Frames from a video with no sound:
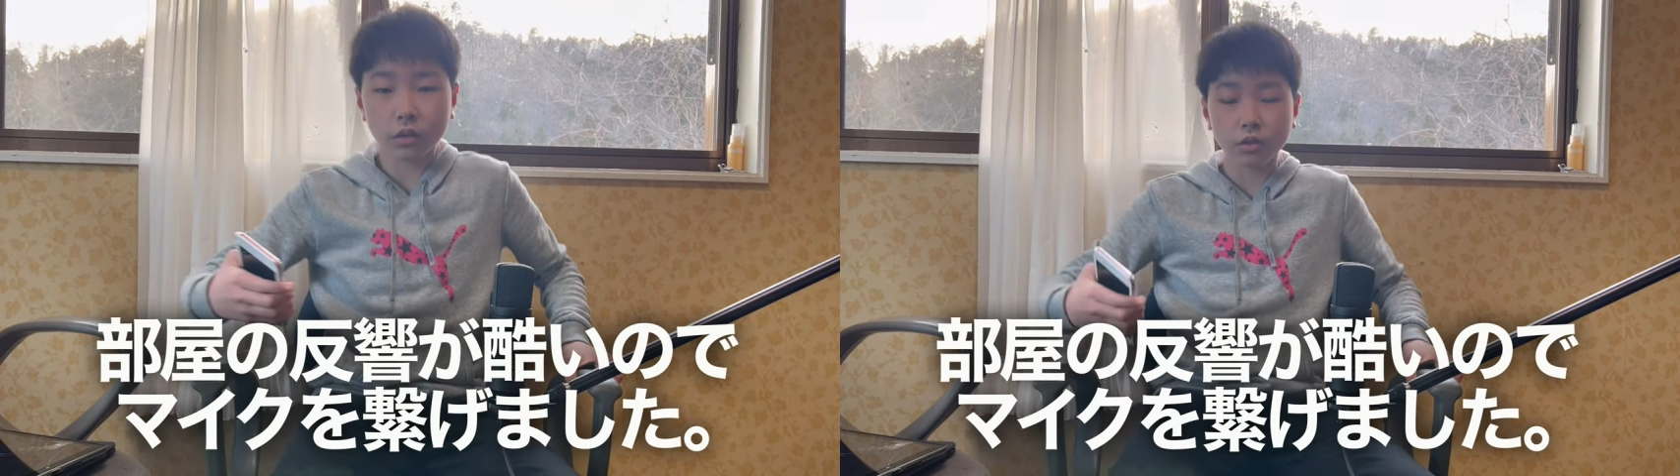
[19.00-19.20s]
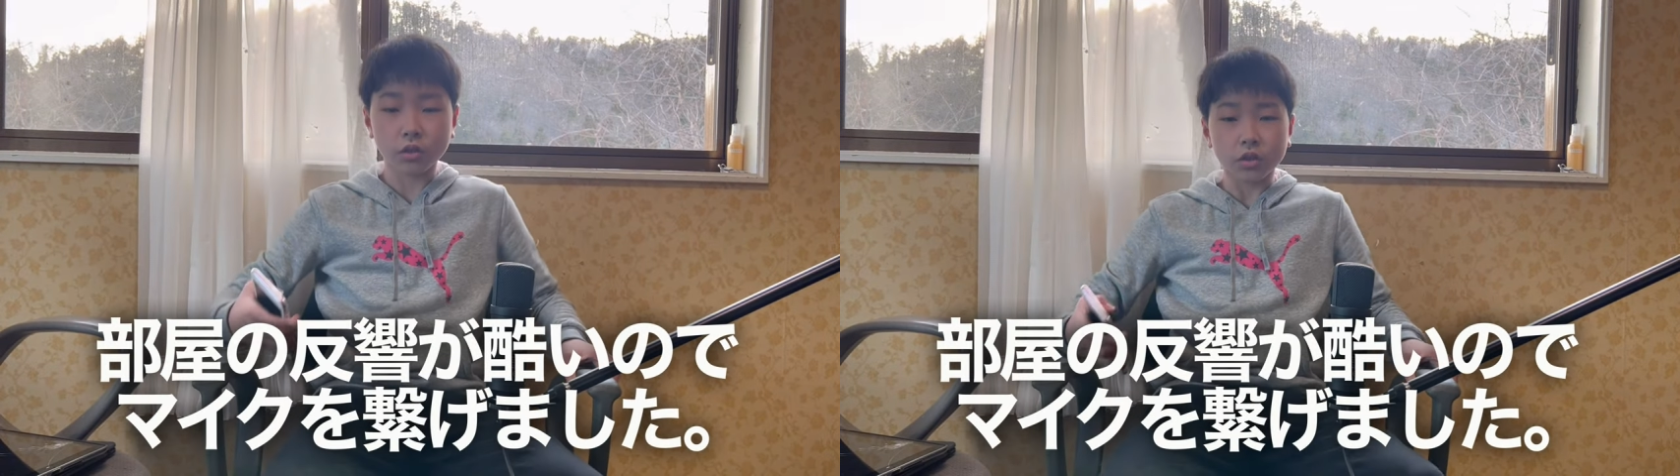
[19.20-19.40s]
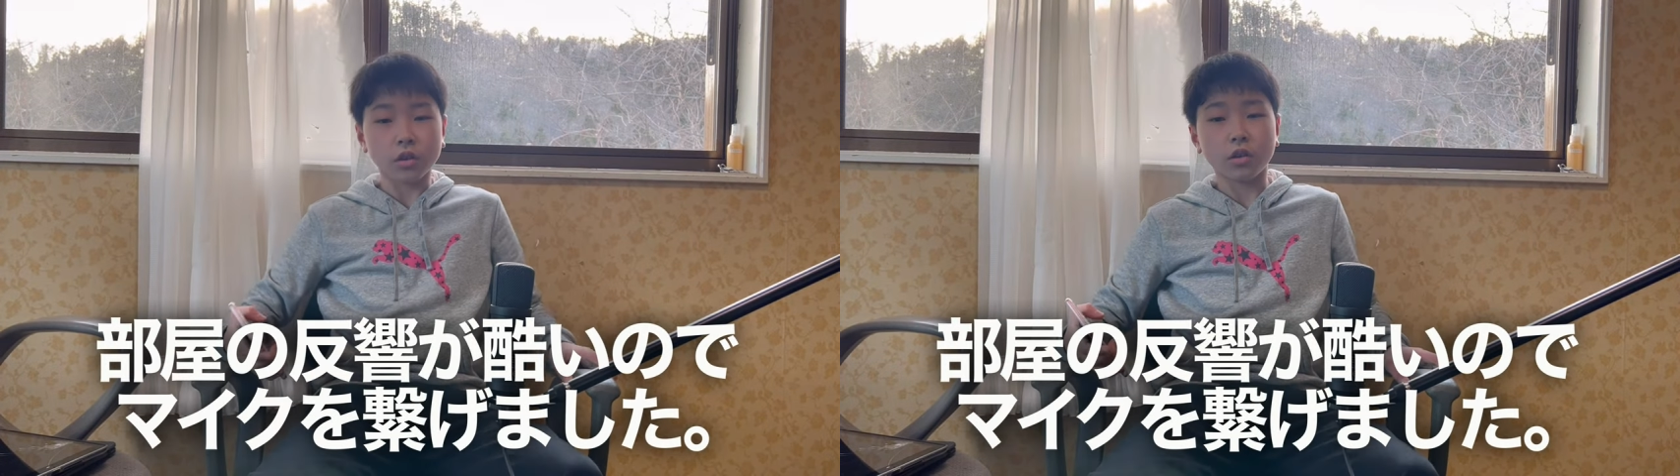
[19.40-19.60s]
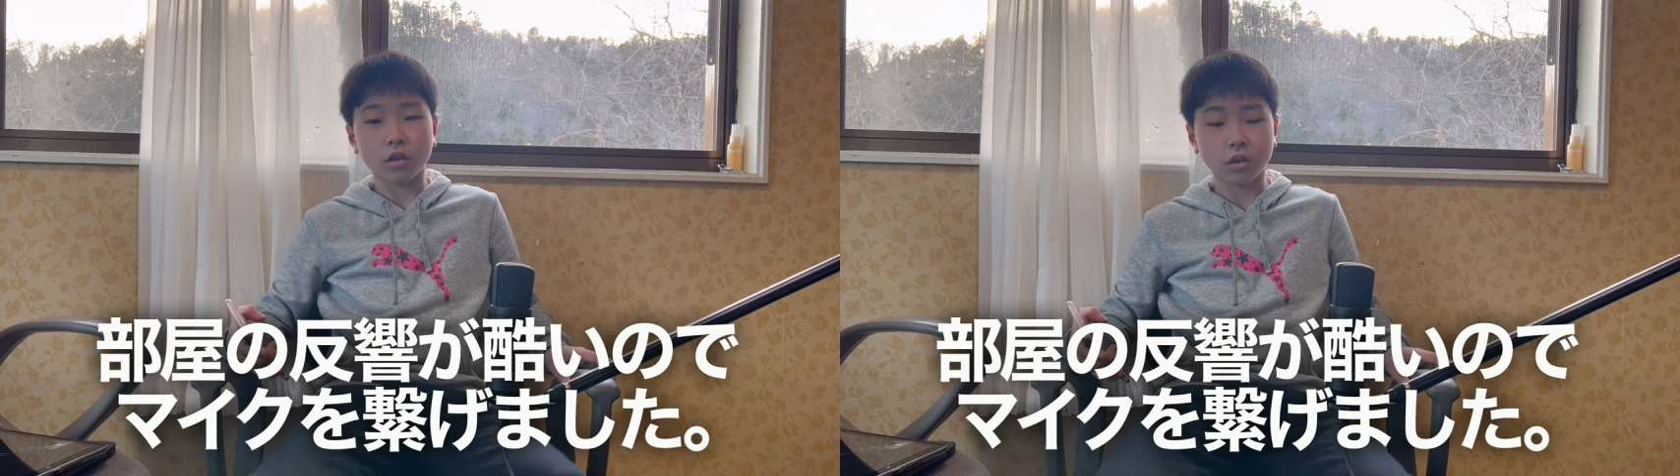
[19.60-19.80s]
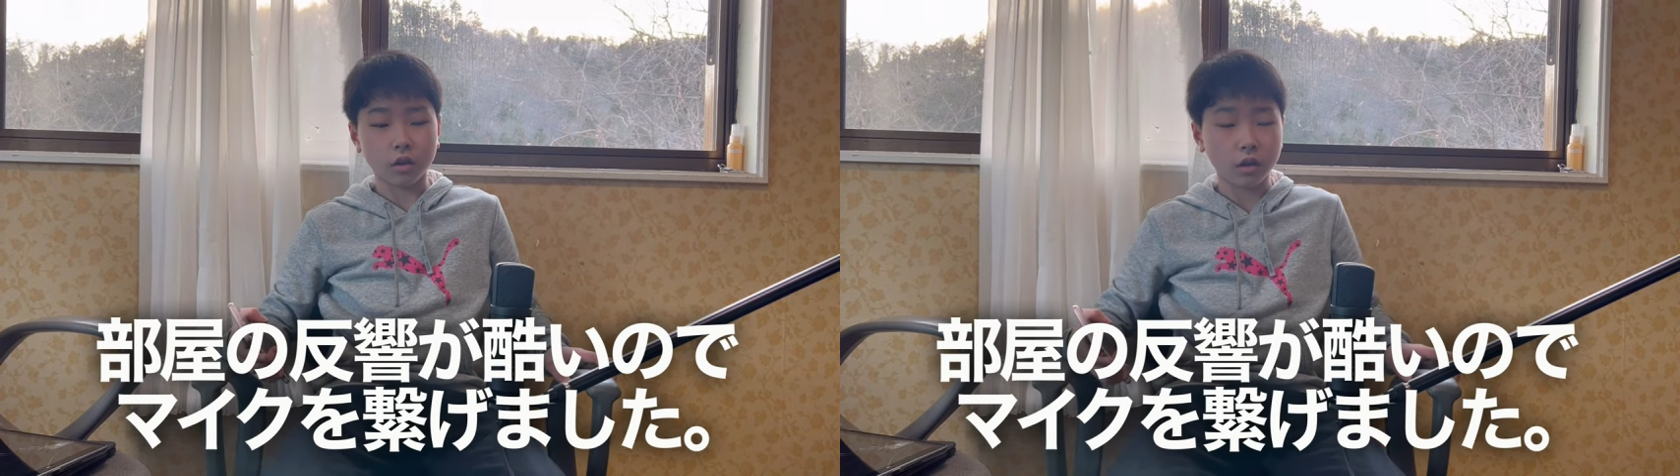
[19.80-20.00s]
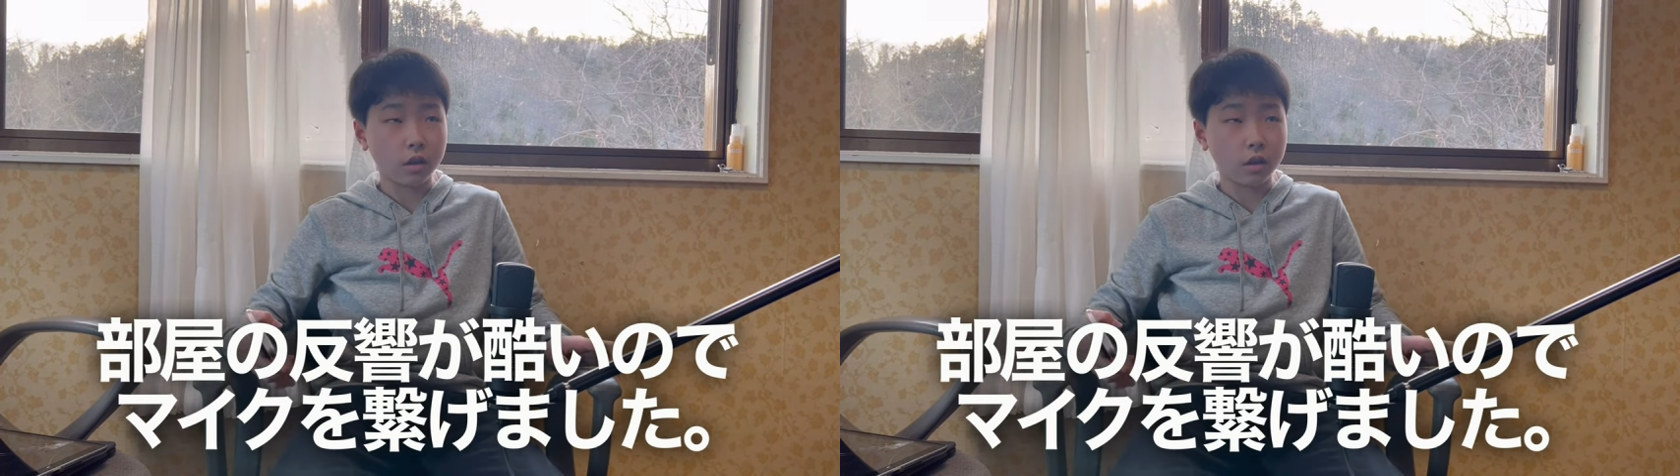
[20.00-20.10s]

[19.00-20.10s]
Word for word: くしょ